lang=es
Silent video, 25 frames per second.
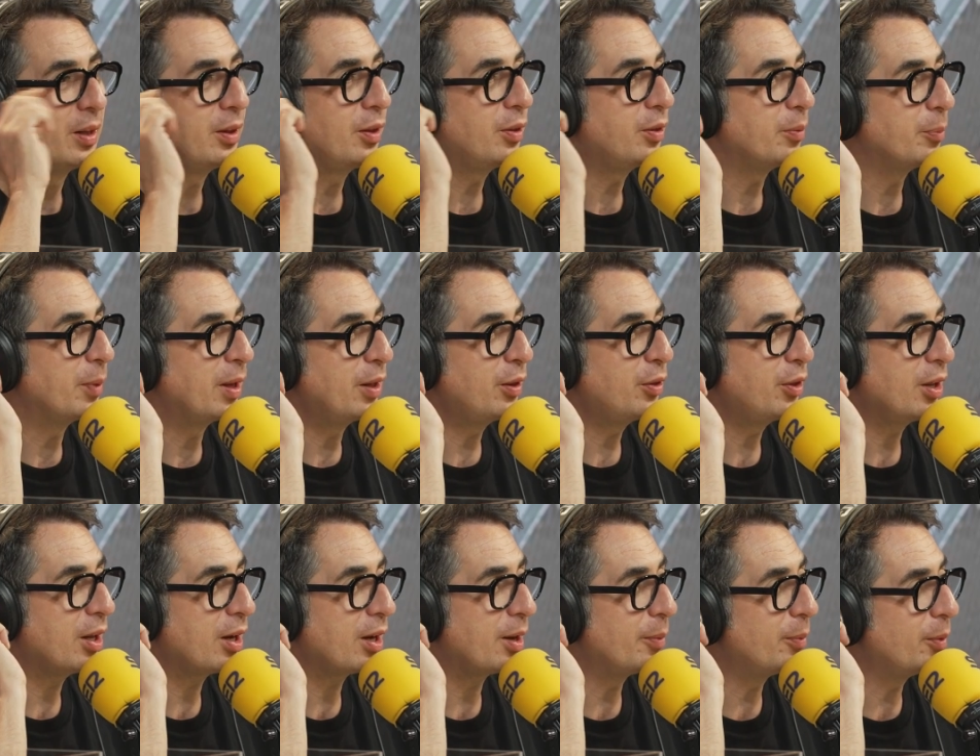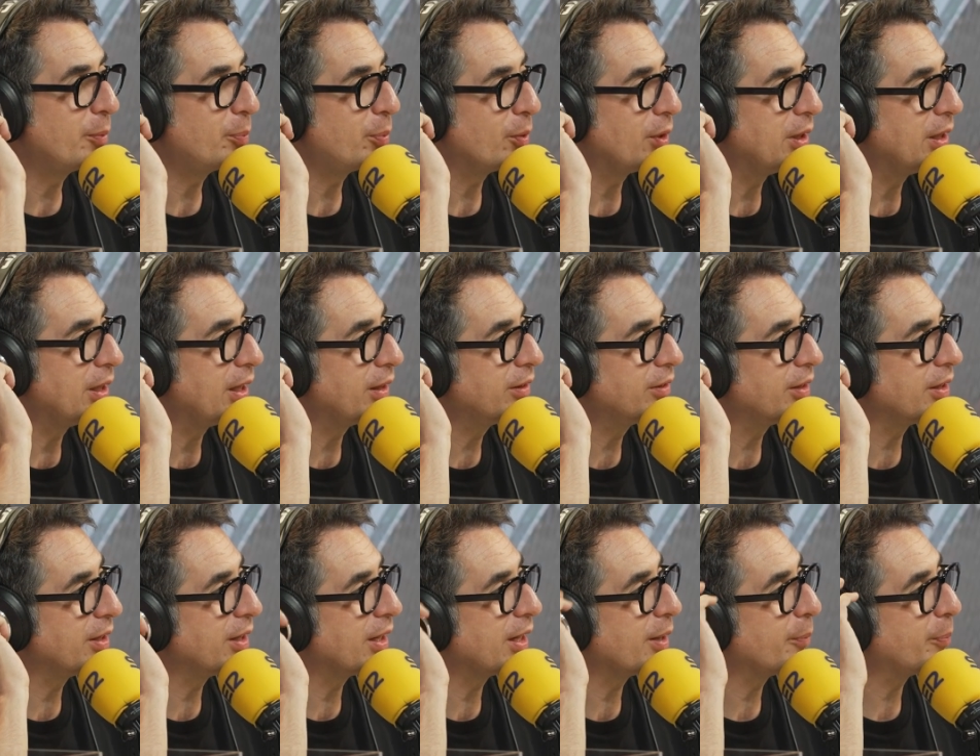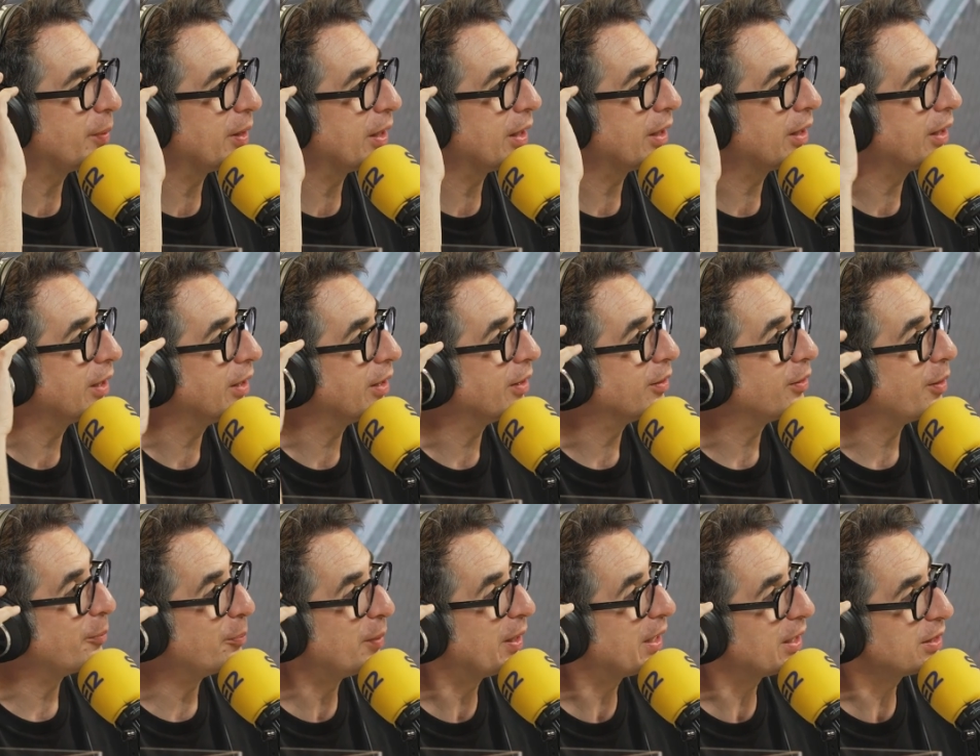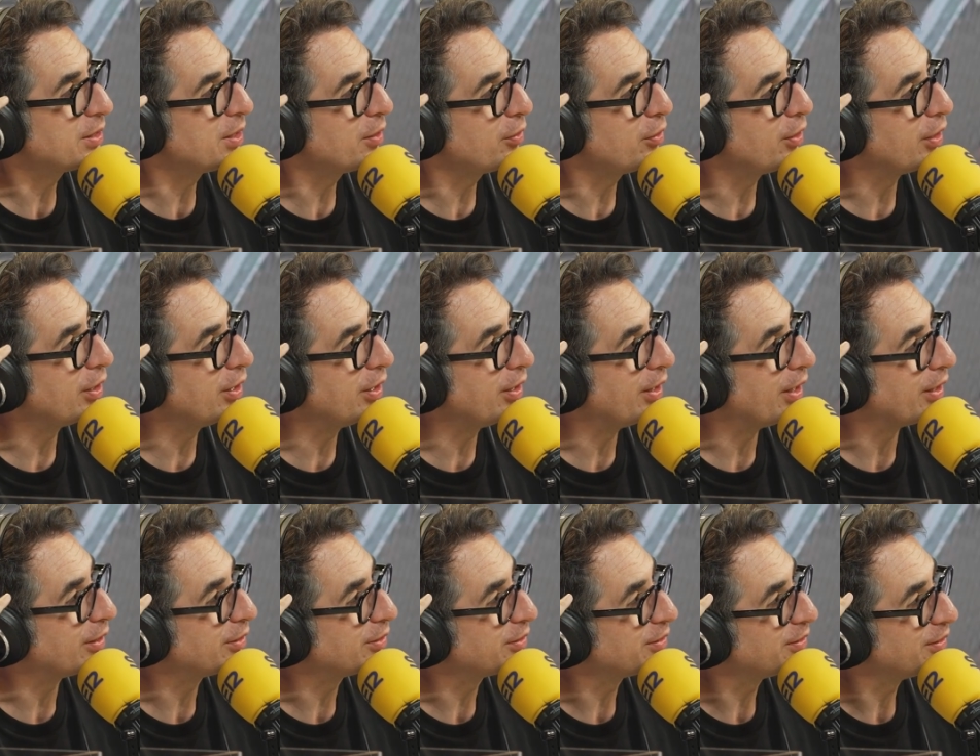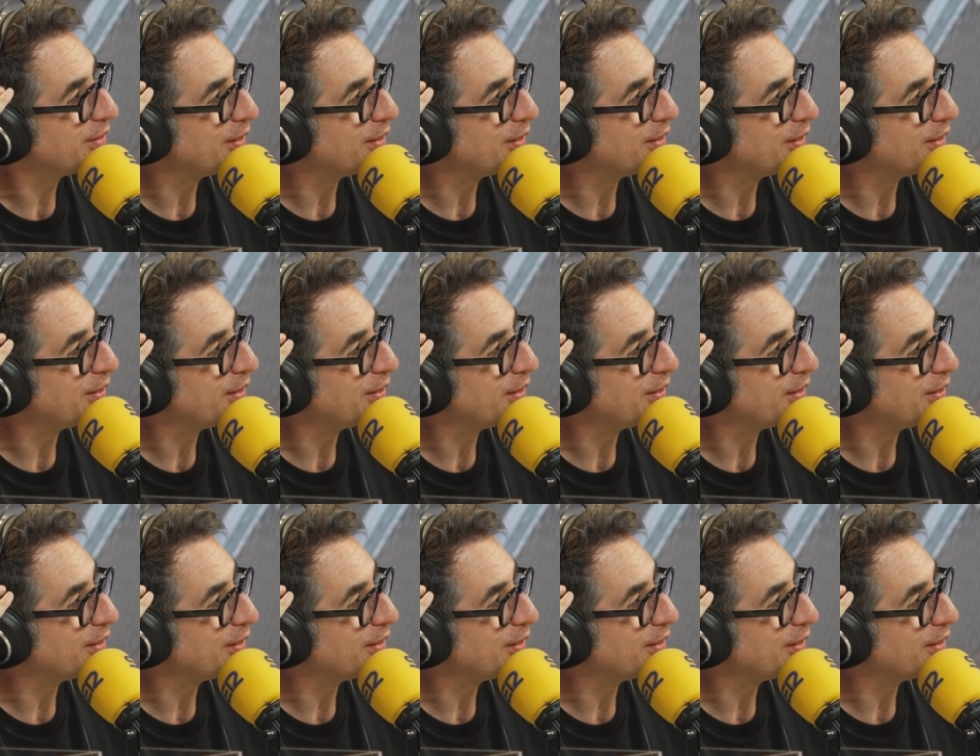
dice, Ramón por línea interna que perejil. En mi casa cerillas.